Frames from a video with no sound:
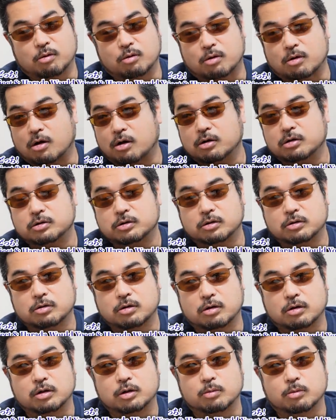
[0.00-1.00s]
これ会社の
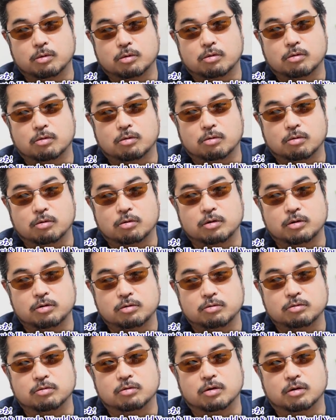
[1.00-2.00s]
中でもいる
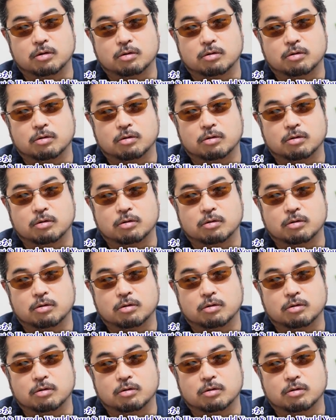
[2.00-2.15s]
んだよ。